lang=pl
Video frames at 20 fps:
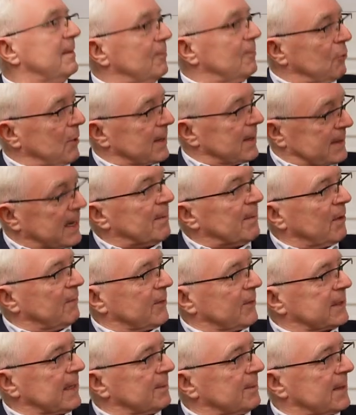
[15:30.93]
była
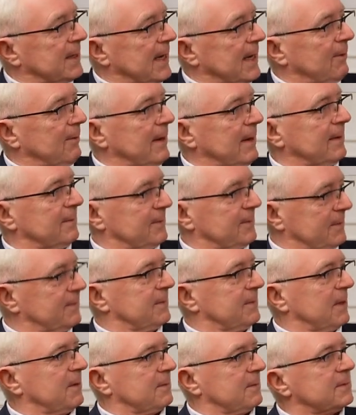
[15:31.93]
Gamowo tam grała.
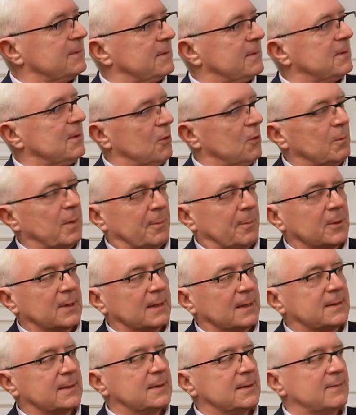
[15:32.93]
No, grubo
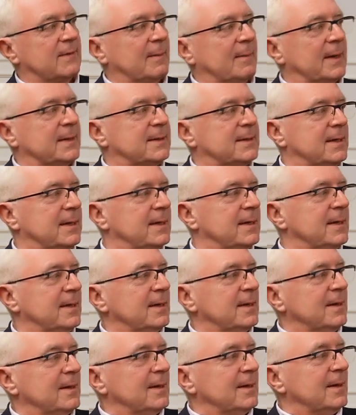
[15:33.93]
ponad dwa metry.
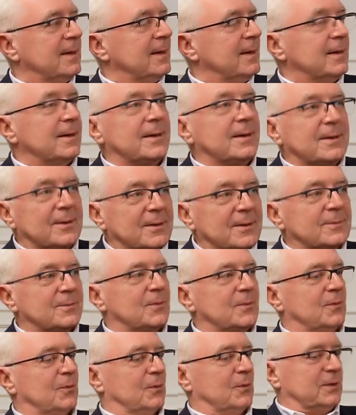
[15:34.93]
I,
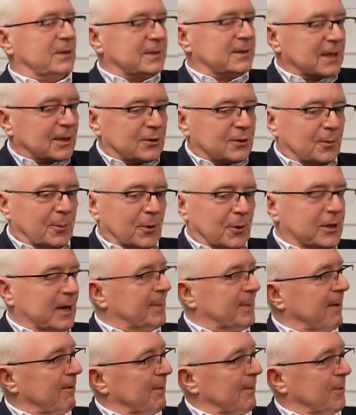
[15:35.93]
I, tak go
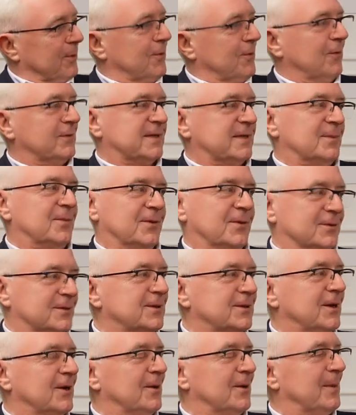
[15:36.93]
poklepała po główce,
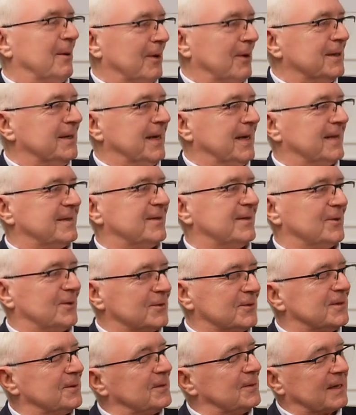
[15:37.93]
mówiąc do niego mała diec. No
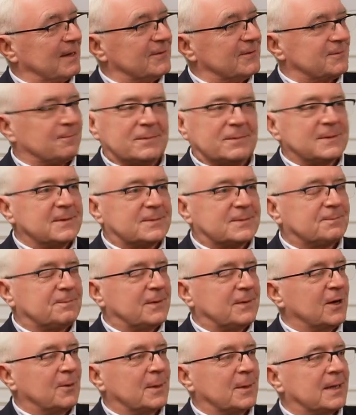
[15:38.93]
to są takie
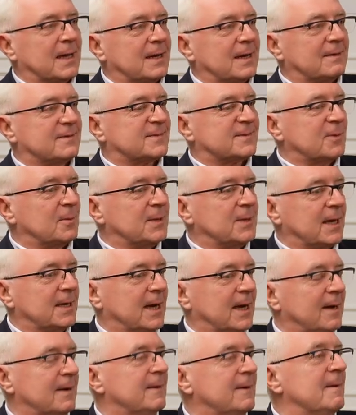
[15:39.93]
fenomenalne
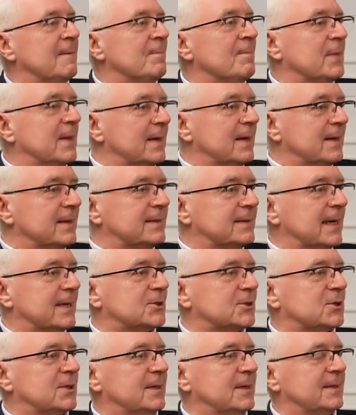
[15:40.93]
wspomnienia. E,
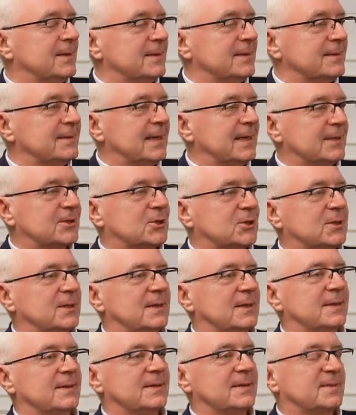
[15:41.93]
też, e, też
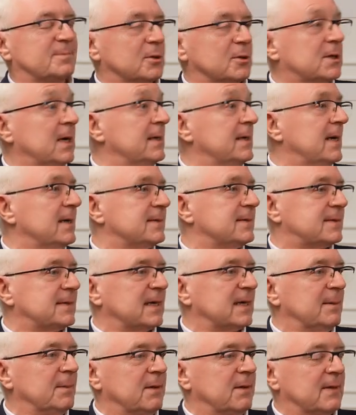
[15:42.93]
e, spotkania z
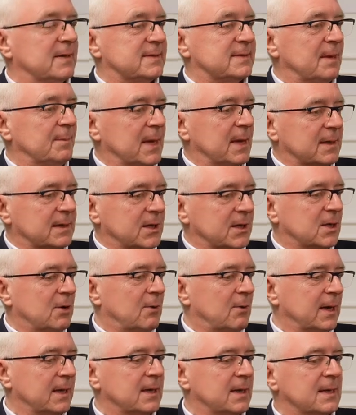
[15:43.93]
takimi gwiazdami jak
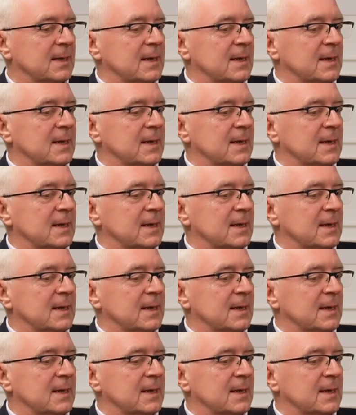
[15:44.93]
Mikołaj